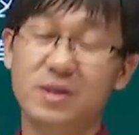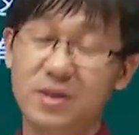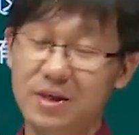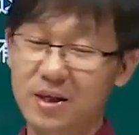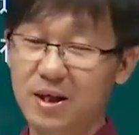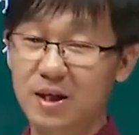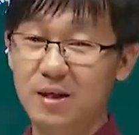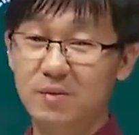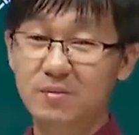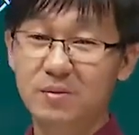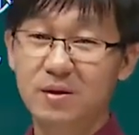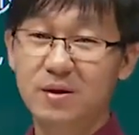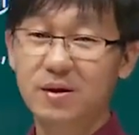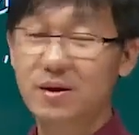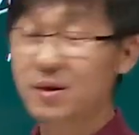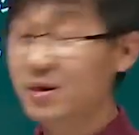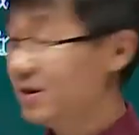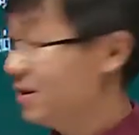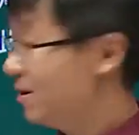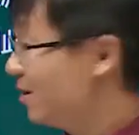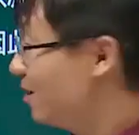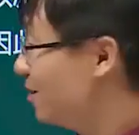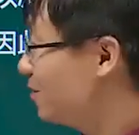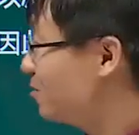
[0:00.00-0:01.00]
企业嘛。
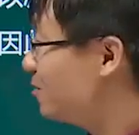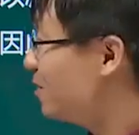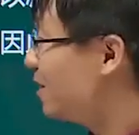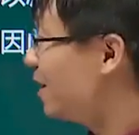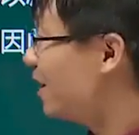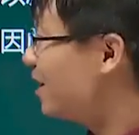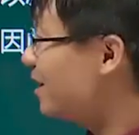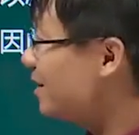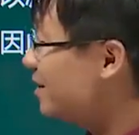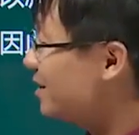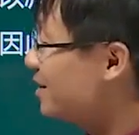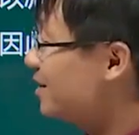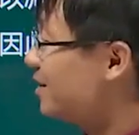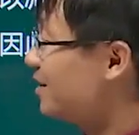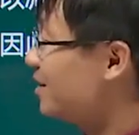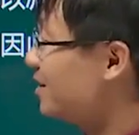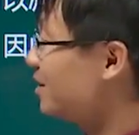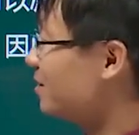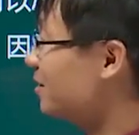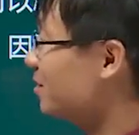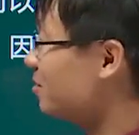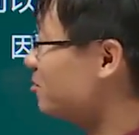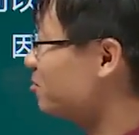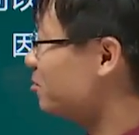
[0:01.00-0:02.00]
最开始
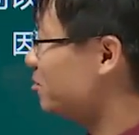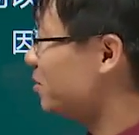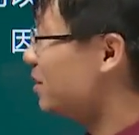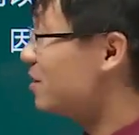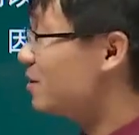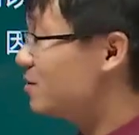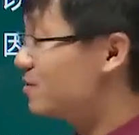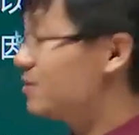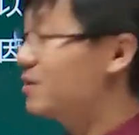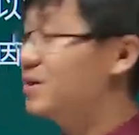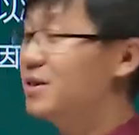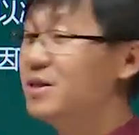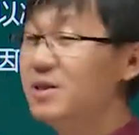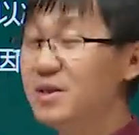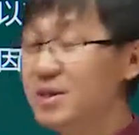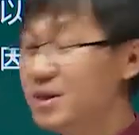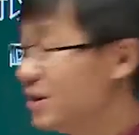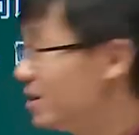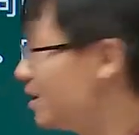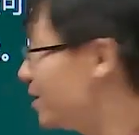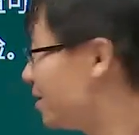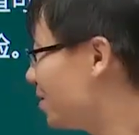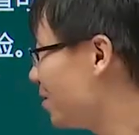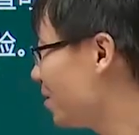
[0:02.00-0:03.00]
这个股权投资基
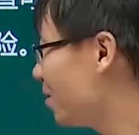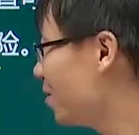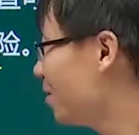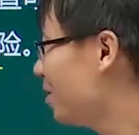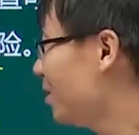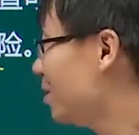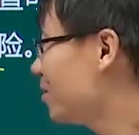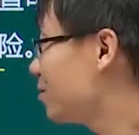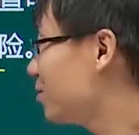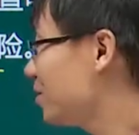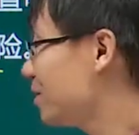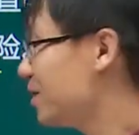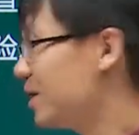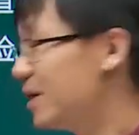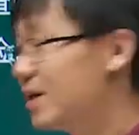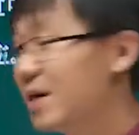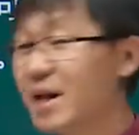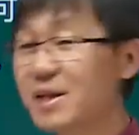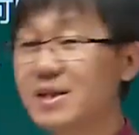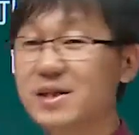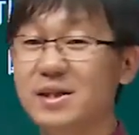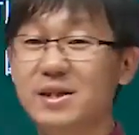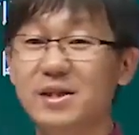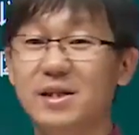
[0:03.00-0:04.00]
金的时候，对这
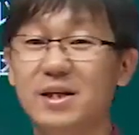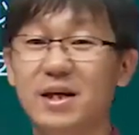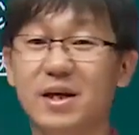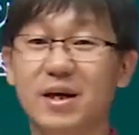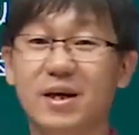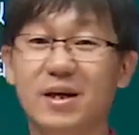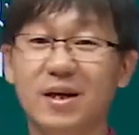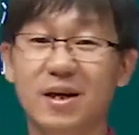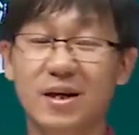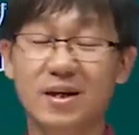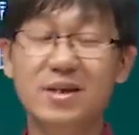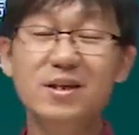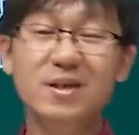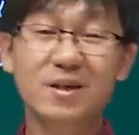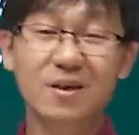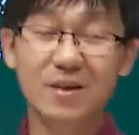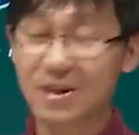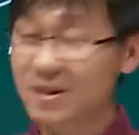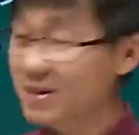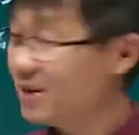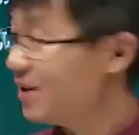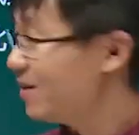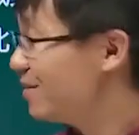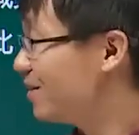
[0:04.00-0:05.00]
家企业很小
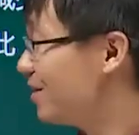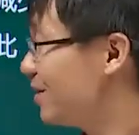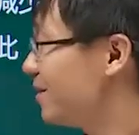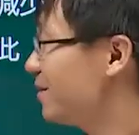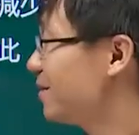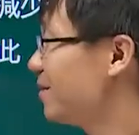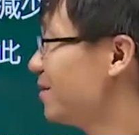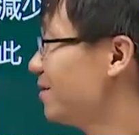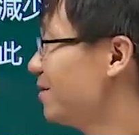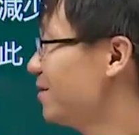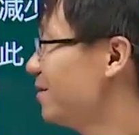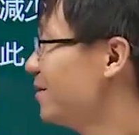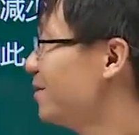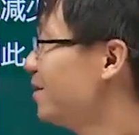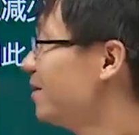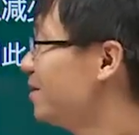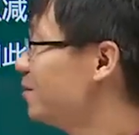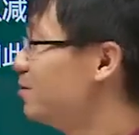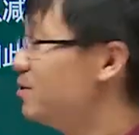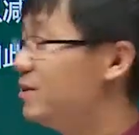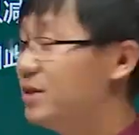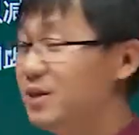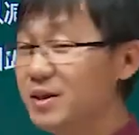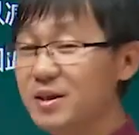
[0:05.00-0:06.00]
很小的时候
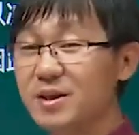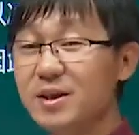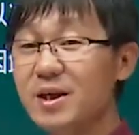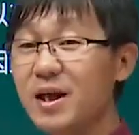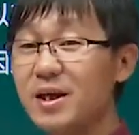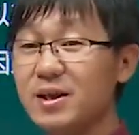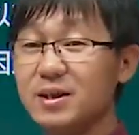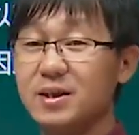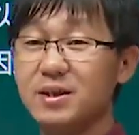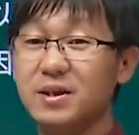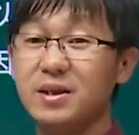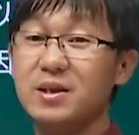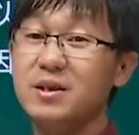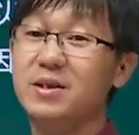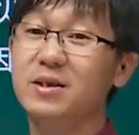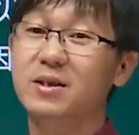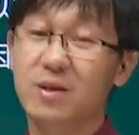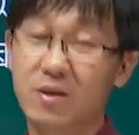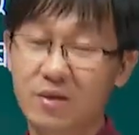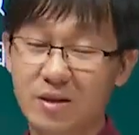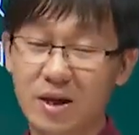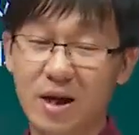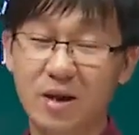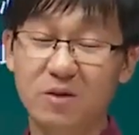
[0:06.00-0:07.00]
就已经开始尽职
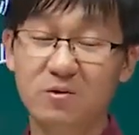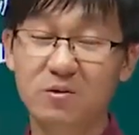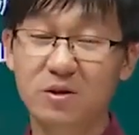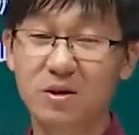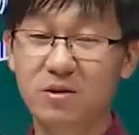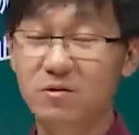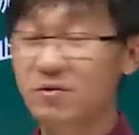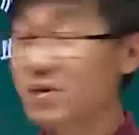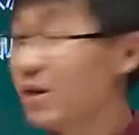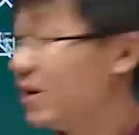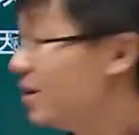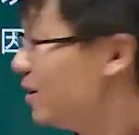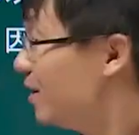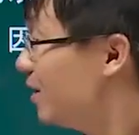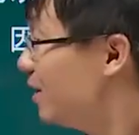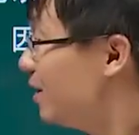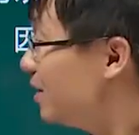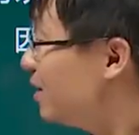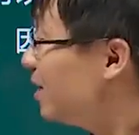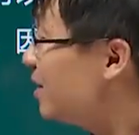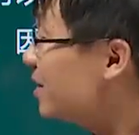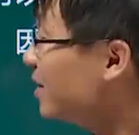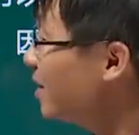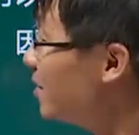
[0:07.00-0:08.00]
调查过一番。
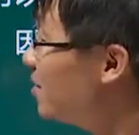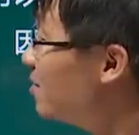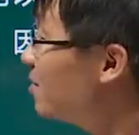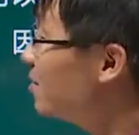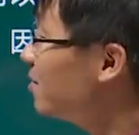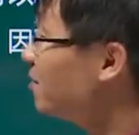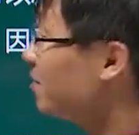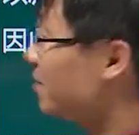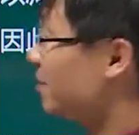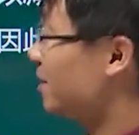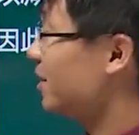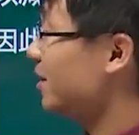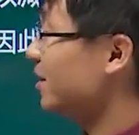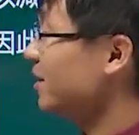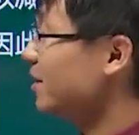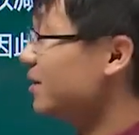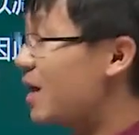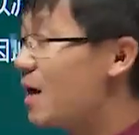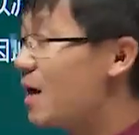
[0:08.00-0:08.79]
现在又有一个